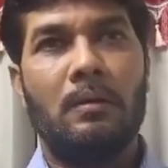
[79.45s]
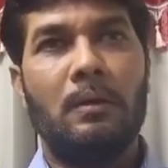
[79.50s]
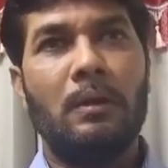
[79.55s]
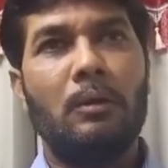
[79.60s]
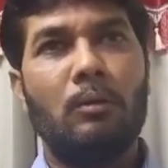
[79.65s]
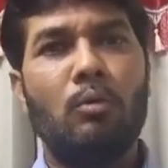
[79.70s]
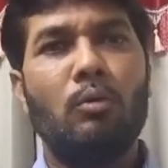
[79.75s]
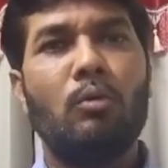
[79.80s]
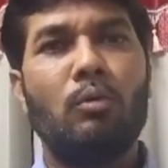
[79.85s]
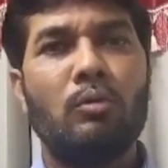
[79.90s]

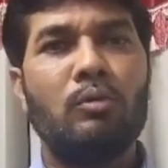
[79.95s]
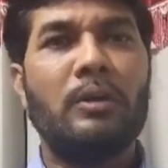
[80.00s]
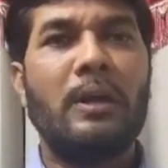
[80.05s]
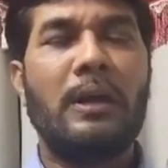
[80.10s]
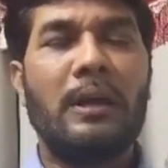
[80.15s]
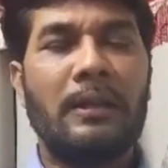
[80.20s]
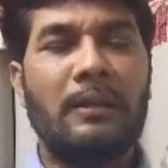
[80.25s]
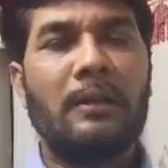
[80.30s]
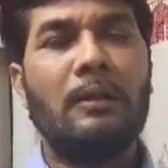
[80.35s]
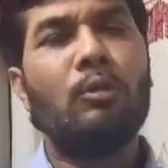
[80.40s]
నేను కొన్ని
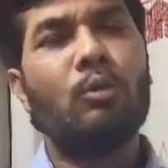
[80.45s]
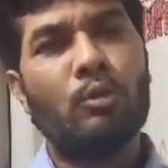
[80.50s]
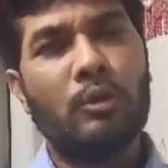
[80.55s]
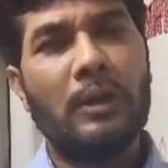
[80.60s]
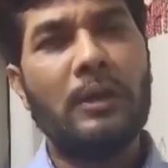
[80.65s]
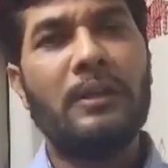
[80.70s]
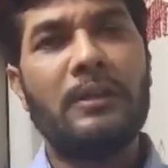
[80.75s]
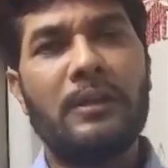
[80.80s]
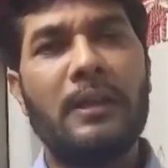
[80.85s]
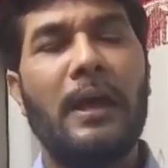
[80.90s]
కొన్నిసార్లు ఎత్తలేదు
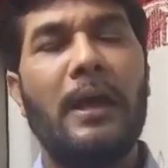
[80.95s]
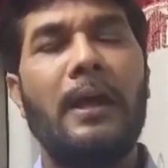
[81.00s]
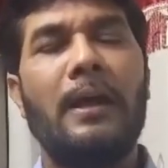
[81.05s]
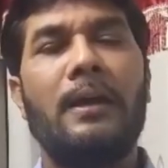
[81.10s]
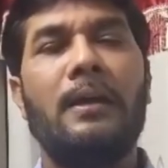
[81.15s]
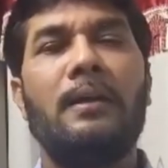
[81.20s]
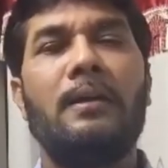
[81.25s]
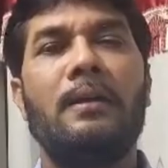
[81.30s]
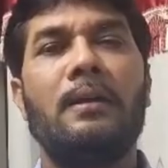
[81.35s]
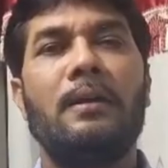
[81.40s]
ఒకసారి ఎత్తా
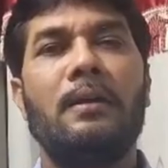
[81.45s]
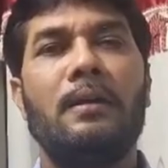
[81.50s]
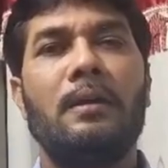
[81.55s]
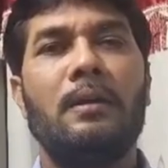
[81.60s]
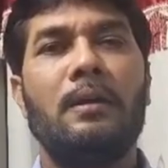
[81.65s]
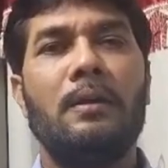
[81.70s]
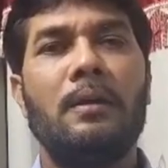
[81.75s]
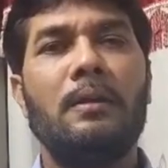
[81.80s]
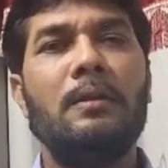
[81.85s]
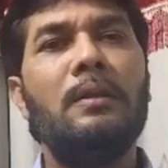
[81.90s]

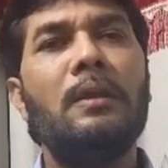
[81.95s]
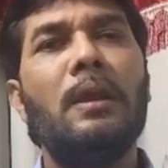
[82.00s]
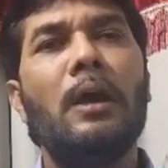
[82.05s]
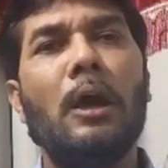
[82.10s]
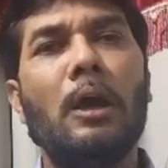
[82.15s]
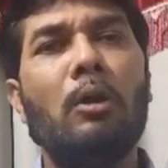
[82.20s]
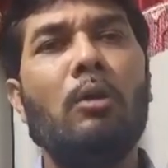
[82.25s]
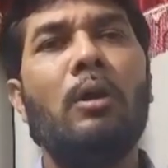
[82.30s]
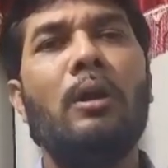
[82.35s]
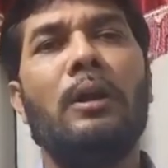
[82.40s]
ఎత్తే
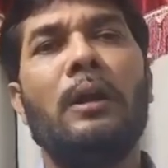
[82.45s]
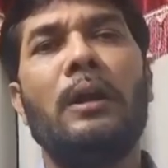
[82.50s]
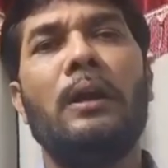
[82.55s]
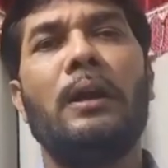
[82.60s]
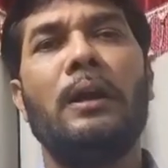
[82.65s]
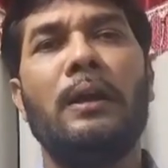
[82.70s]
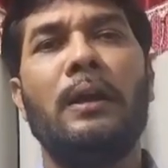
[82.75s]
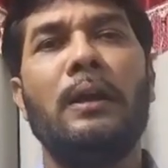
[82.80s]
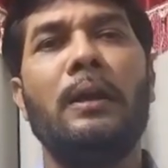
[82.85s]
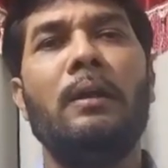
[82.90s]
హలో
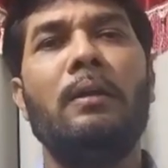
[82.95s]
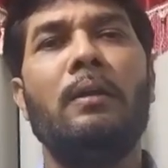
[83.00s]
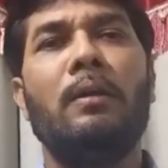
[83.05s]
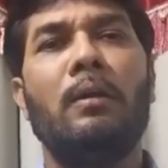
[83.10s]
అనగానే